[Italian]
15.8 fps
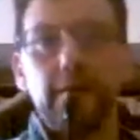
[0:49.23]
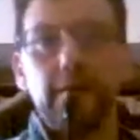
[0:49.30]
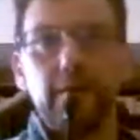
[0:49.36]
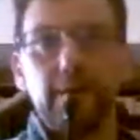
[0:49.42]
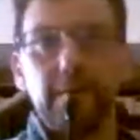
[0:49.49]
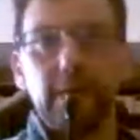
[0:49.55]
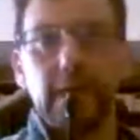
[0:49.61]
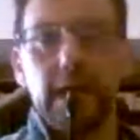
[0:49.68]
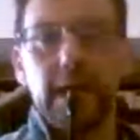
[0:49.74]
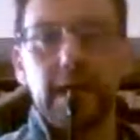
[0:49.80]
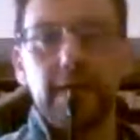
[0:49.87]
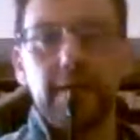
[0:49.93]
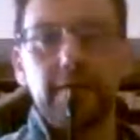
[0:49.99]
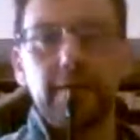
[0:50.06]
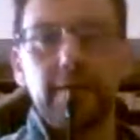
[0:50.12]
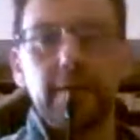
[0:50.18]
web
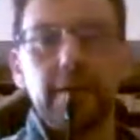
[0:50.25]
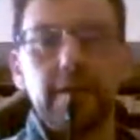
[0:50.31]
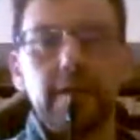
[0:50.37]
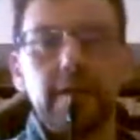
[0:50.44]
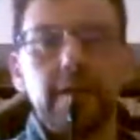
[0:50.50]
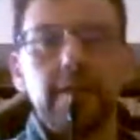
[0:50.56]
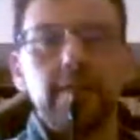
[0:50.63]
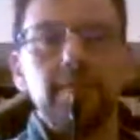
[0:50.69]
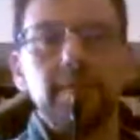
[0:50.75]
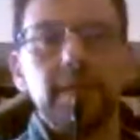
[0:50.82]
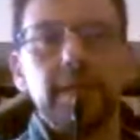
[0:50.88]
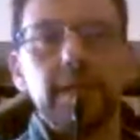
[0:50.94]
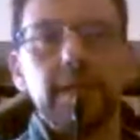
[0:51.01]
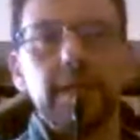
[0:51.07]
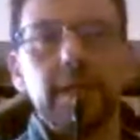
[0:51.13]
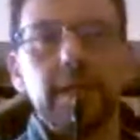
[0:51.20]
live
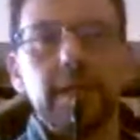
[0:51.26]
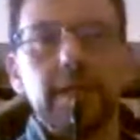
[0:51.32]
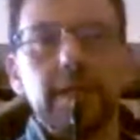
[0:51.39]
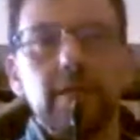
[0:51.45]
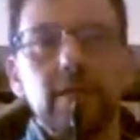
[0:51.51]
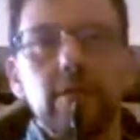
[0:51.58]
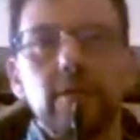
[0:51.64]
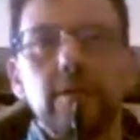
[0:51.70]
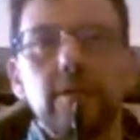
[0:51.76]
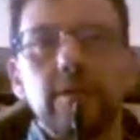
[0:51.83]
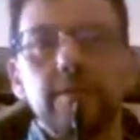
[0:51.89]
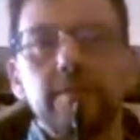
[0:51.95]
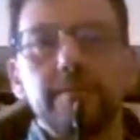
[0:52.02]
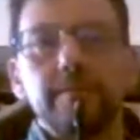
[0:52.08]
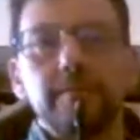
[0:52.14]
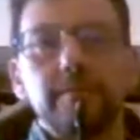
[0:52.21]
perché ho
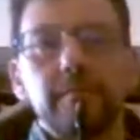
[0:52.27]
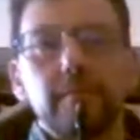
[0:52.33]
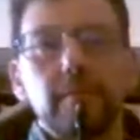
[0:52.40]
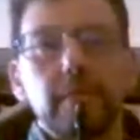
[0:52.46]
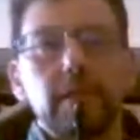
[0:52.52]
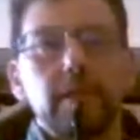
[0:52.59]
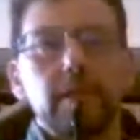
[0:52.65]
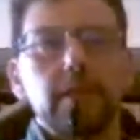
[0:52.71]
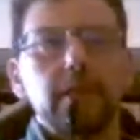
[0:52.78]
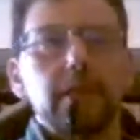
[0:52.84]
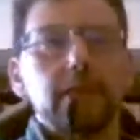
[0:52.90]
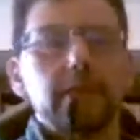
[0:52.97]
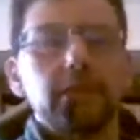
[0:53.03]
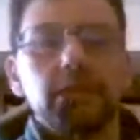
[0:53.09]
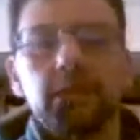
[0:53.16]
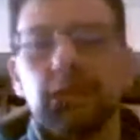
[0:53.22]

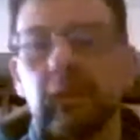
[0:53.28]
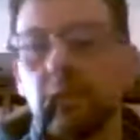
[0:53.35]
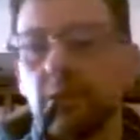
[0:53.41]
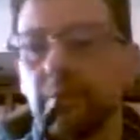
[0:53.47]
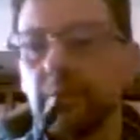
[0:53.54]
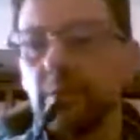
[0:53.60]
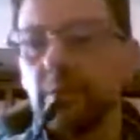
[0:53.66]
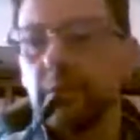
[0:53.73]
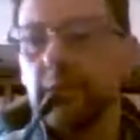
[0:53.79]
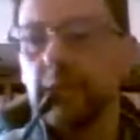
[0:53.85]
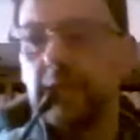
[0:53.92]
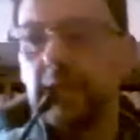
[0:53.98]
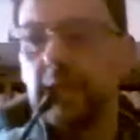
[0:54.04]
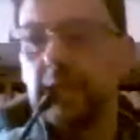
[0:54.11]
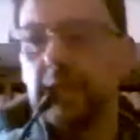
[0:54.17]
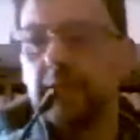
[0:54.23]
il computer
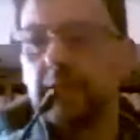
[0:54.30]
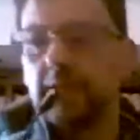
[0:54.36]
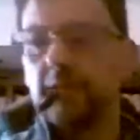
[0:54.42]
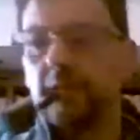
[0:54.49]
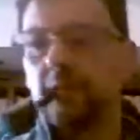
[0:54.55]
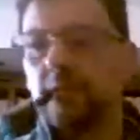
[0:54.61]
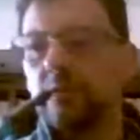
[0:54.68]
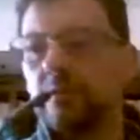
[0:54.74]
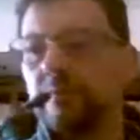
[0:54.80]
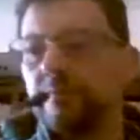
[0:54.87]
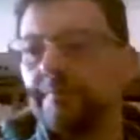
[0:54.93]
acceso